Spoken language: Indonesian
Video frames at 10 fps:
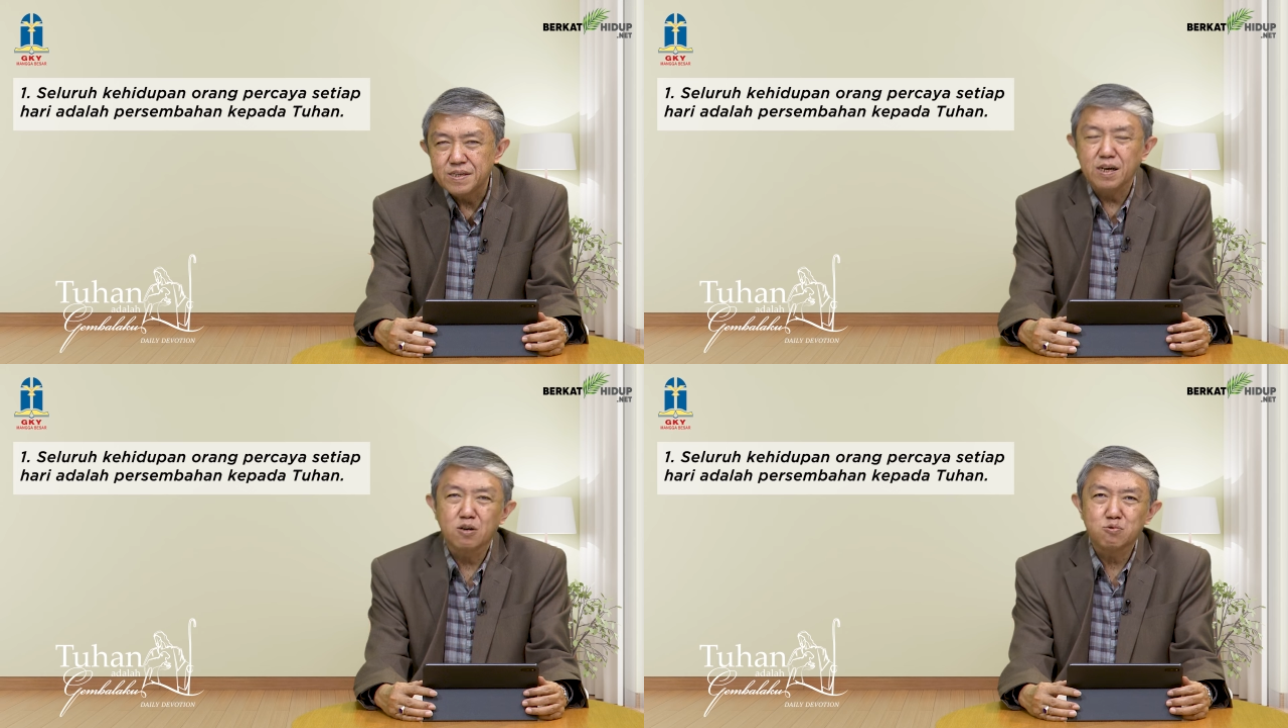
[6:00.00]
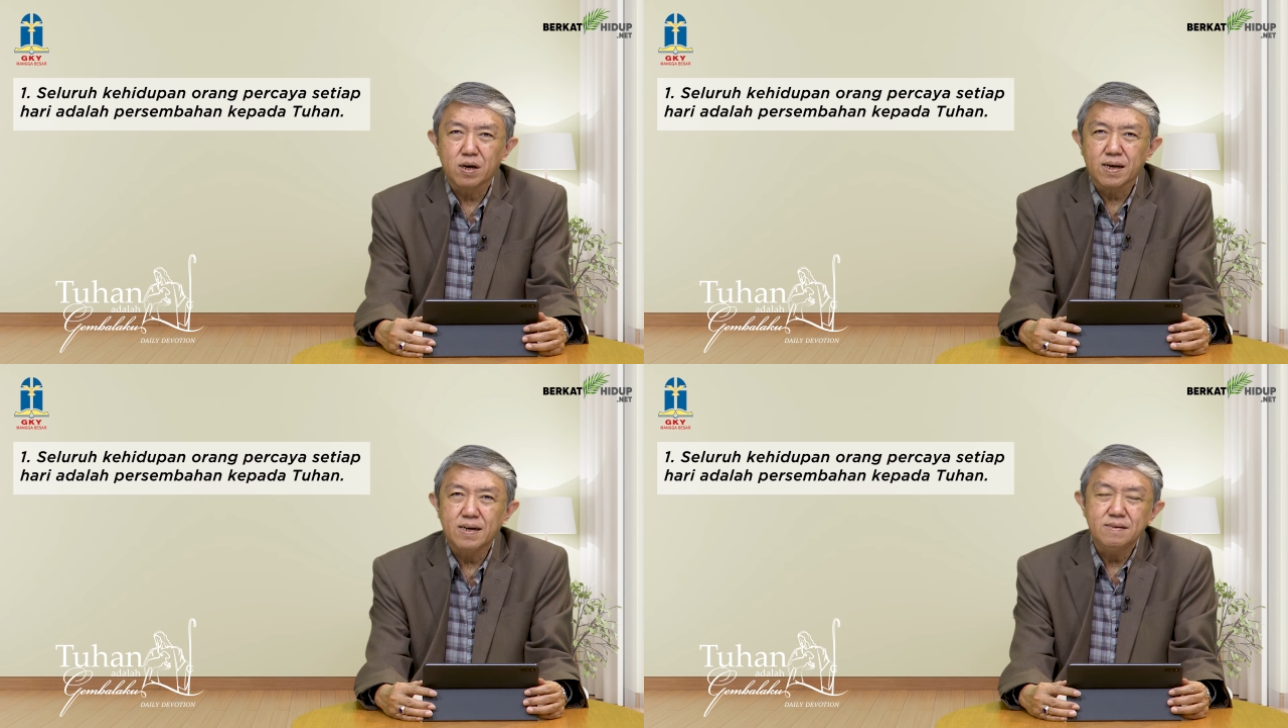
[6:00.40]
sehingga
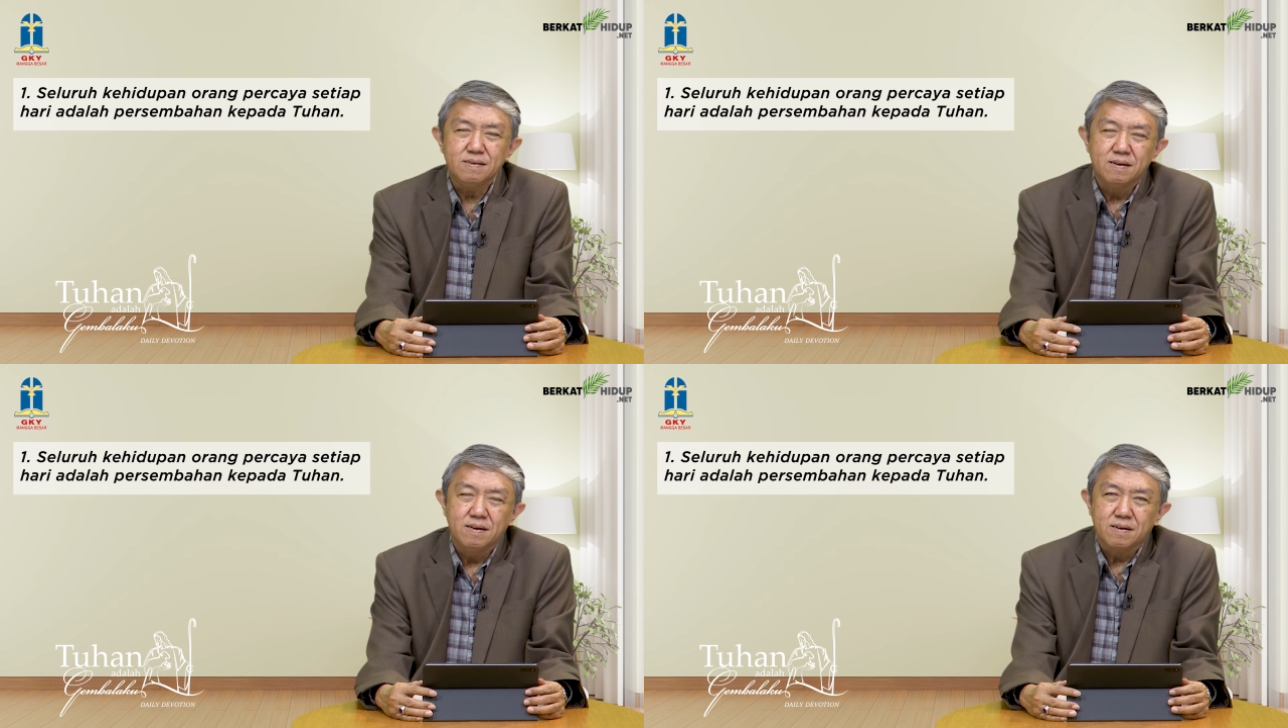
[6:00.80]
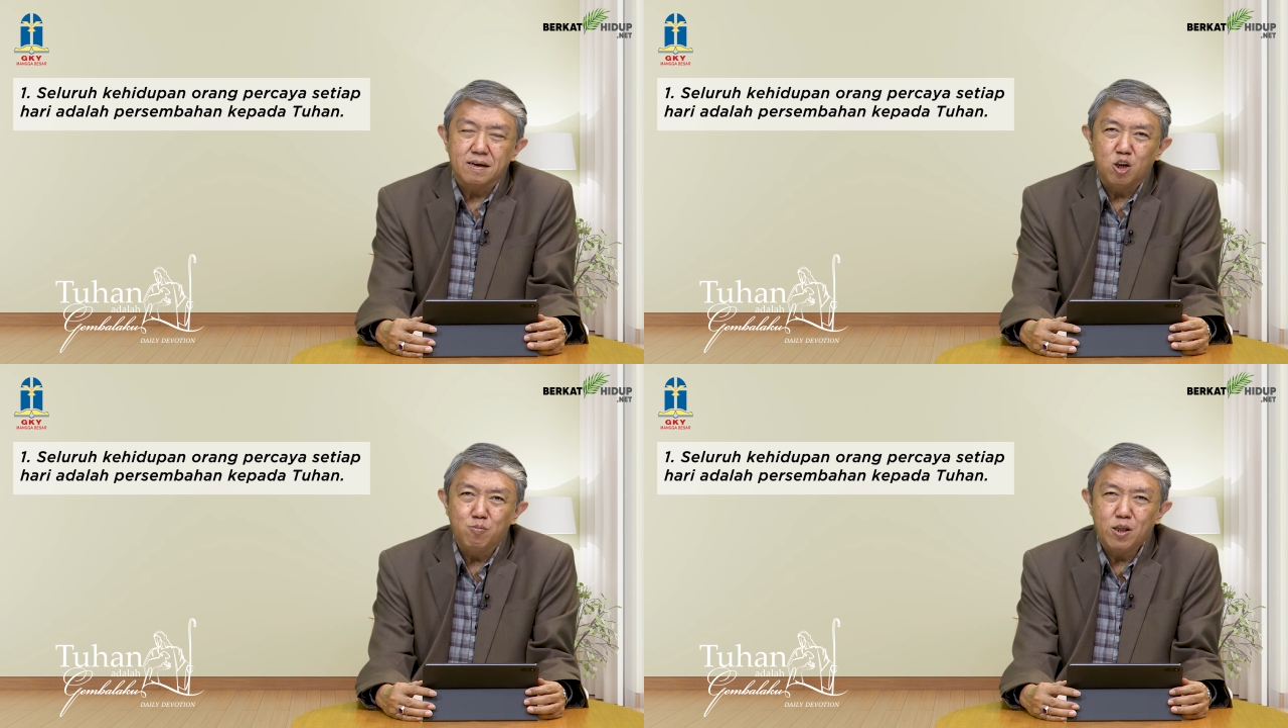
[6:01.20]
saudara,
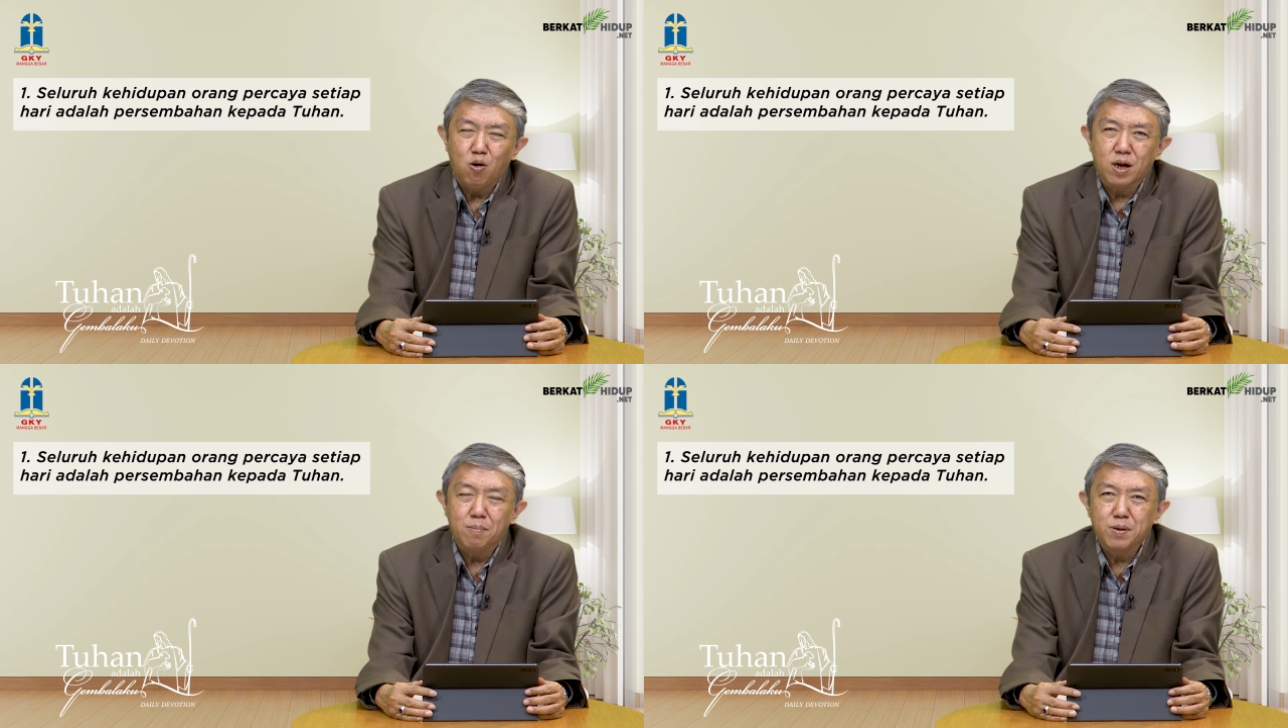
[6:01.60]
kehidupan orang